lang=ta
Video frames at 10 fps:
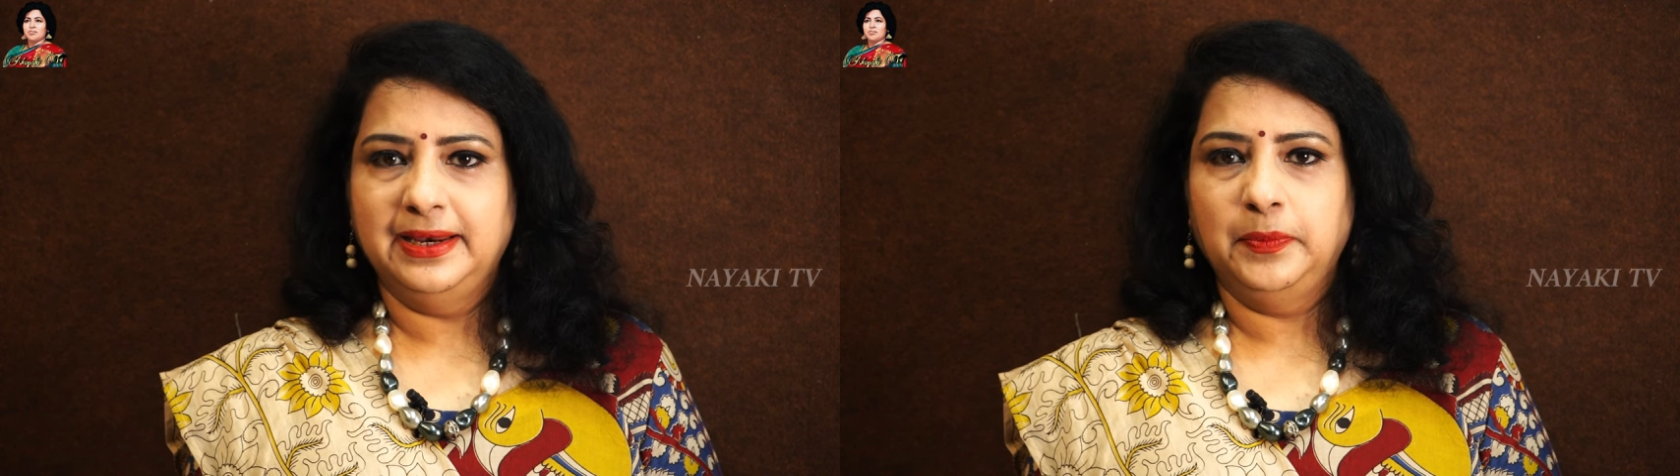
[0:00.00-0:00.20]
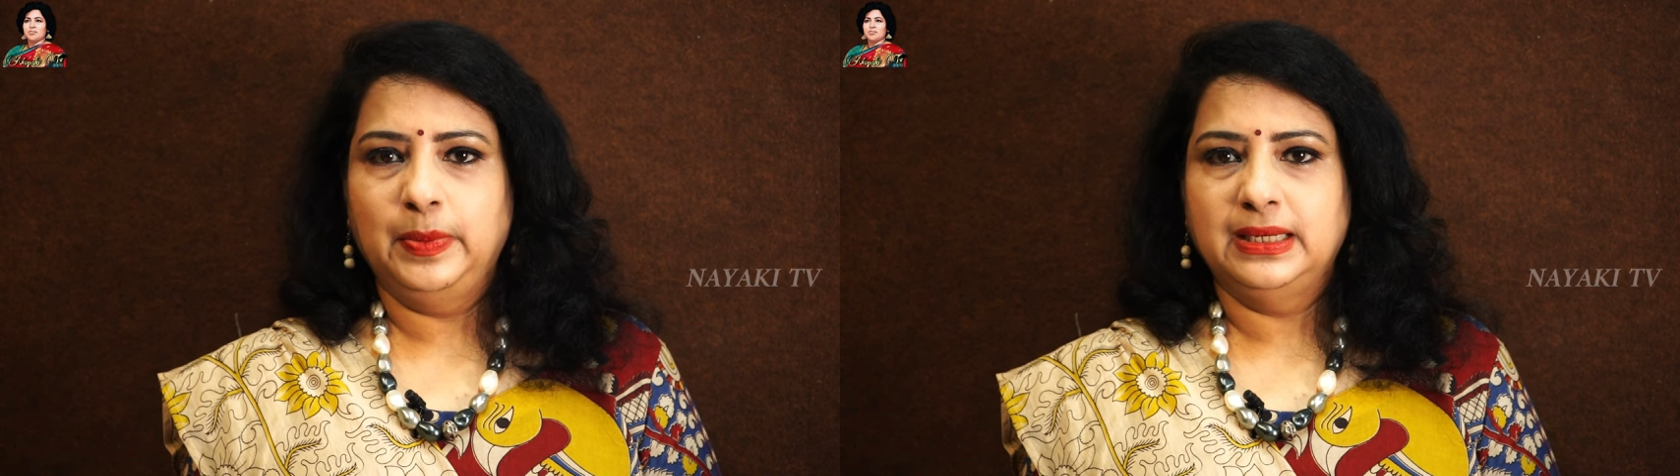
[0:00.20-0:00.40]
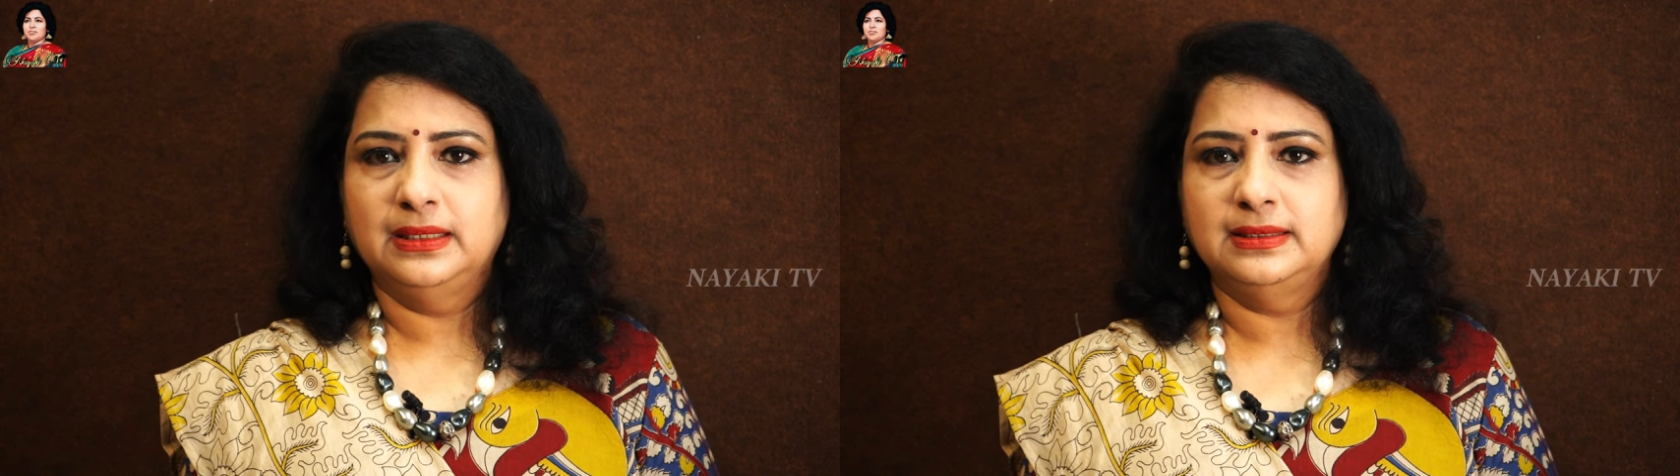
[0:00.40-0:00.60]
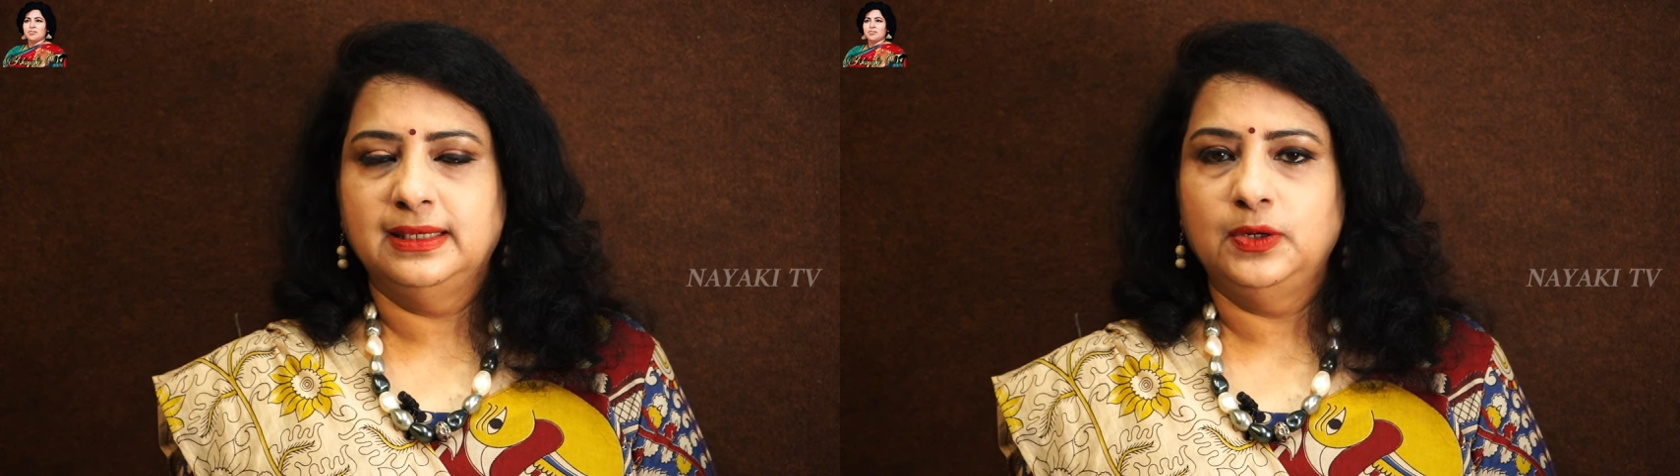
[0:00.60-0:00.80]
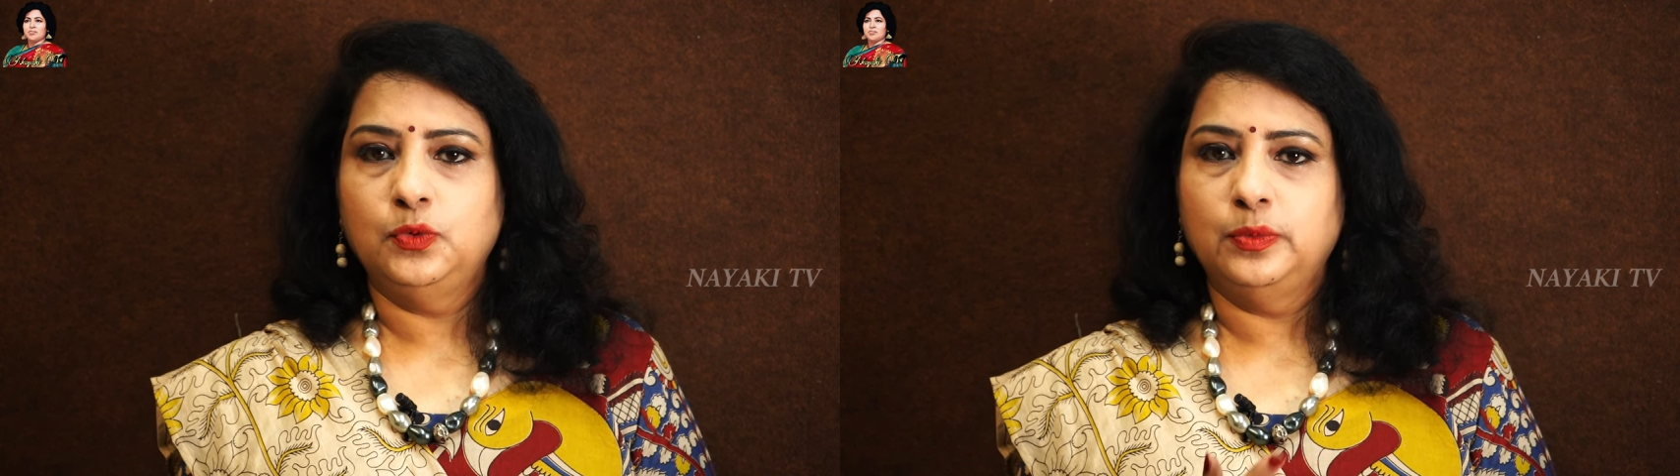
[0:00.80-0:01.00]
நிறைய பேருக்கு
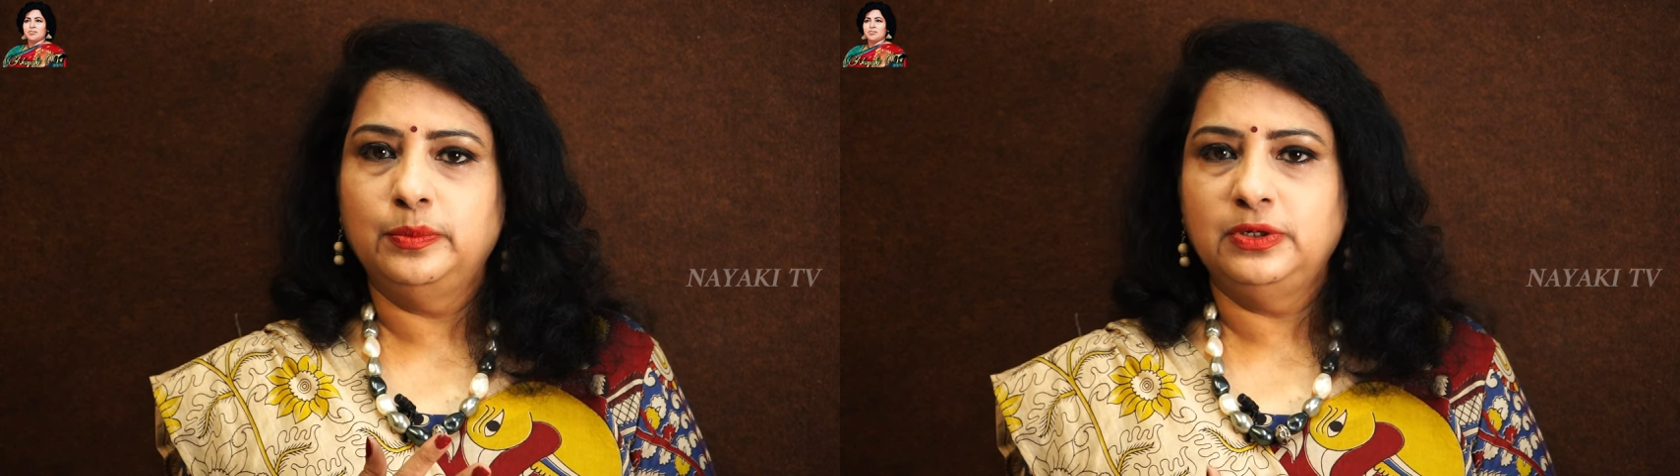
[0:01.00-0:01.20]
ஸ்கின் ரொம்ப